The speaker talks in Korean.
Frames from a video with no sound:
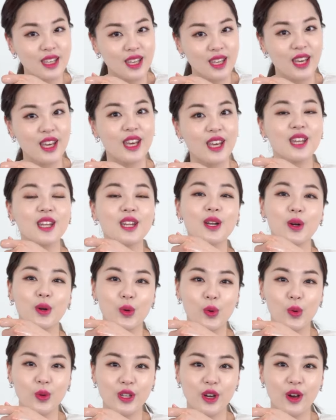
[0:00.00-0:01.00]
스킨,
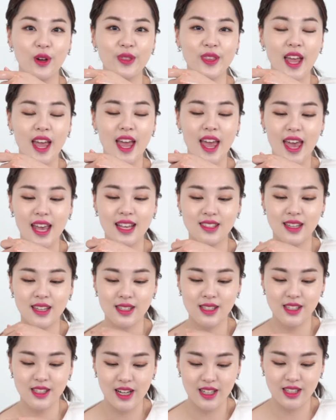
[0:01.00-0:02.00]
로션,
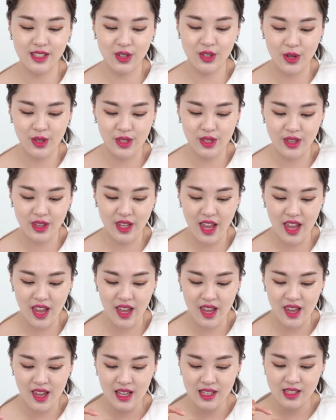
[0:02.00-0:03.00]
에센스 잘
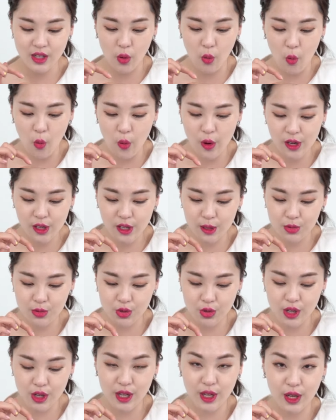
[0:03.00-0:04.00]
들어있는데 자, 오일
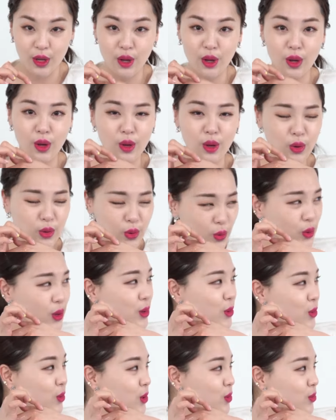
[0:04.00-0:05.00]
캡슐이
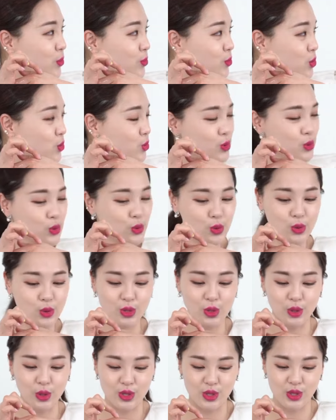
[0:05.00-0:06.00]
이렇게 이렇게 그러니까
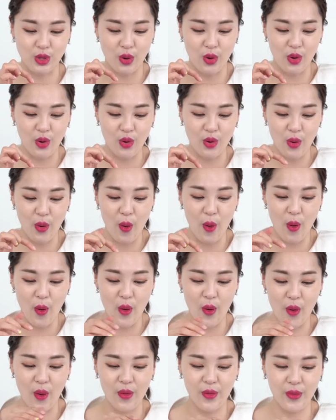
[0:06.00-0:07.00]
몽글몽글 안에 어.
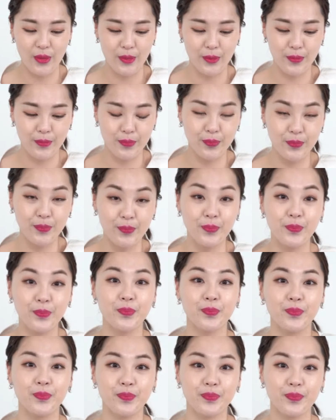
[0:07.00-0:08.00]
오일 어. 캡슐이 있는데 오일은
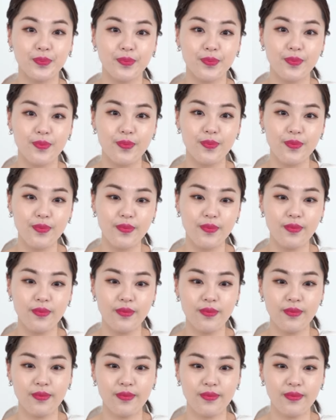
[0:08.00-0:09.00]
음. 산 빼기
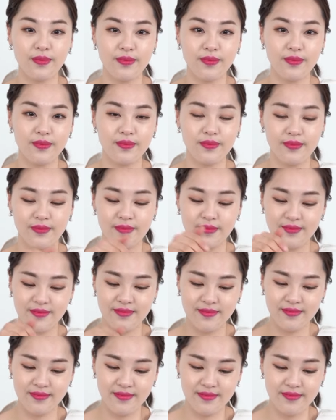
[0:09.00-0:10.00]
쉬워서 너무 귀한
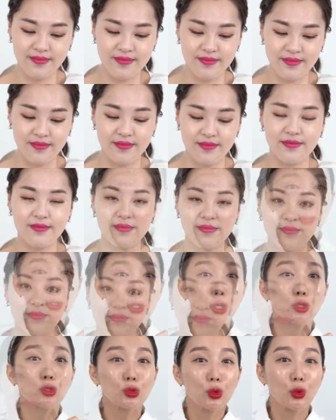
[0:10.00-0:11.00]
성분이라 음.
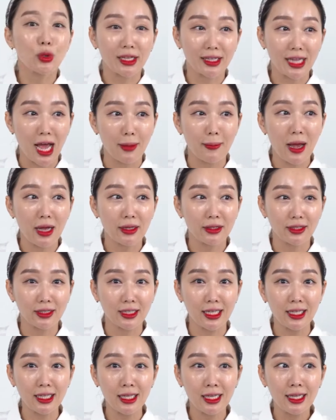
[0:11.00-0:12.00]
캡슐 속에
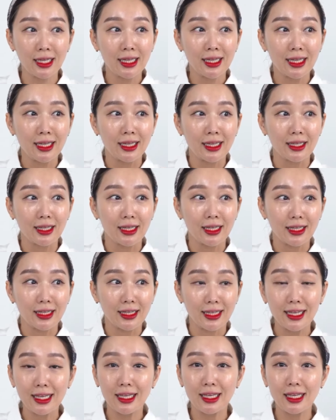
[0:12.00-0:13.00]
담아들인 음?
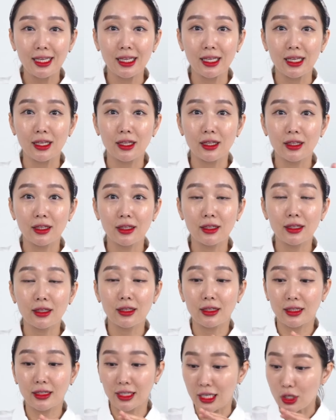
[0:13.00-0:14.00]
이
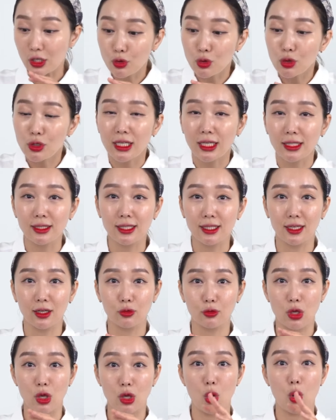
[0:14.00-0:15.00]
기술
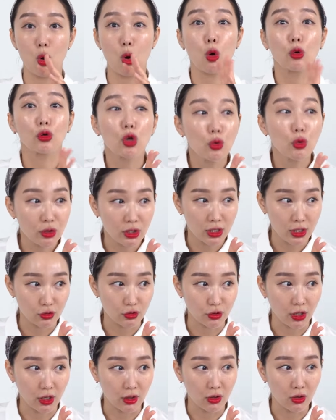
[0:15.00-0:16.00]
자체가 되게 음. 어려운
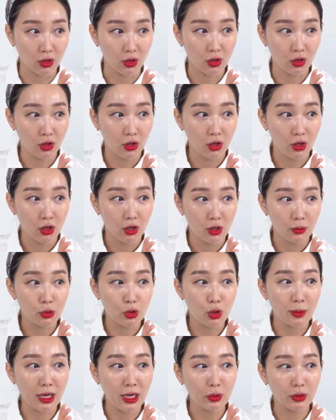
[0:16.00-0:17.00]
기술이에요. 아,
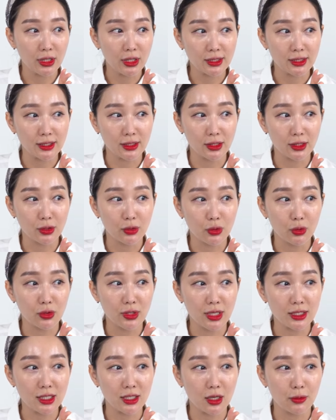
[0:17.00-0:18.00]
프로바이오틱스,
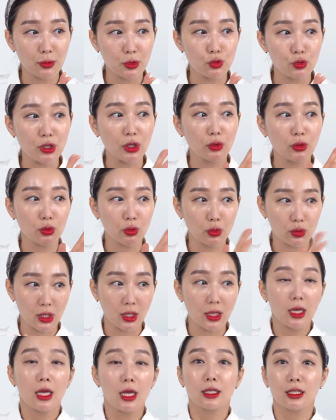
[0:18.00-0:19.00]
코로나 시감을 유산균,
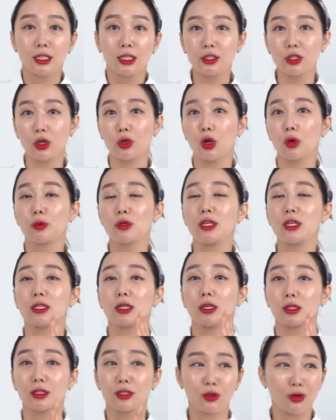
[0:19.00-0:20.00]
그쵸
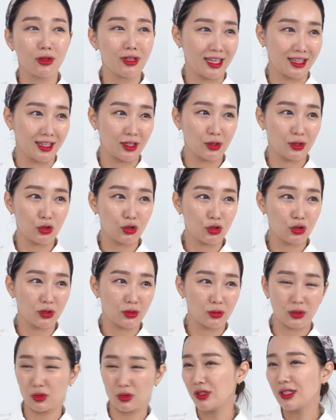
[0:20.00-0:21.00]
여러분이 음. 그런 얘기
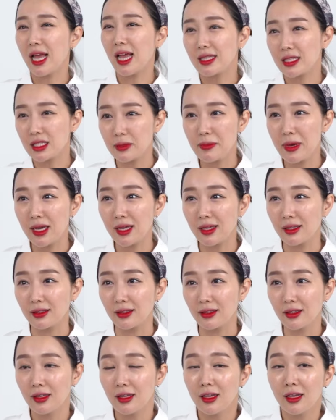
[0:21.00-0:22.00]
흔하지만
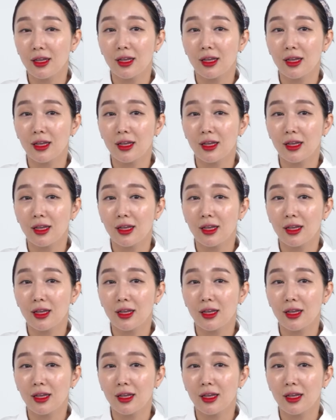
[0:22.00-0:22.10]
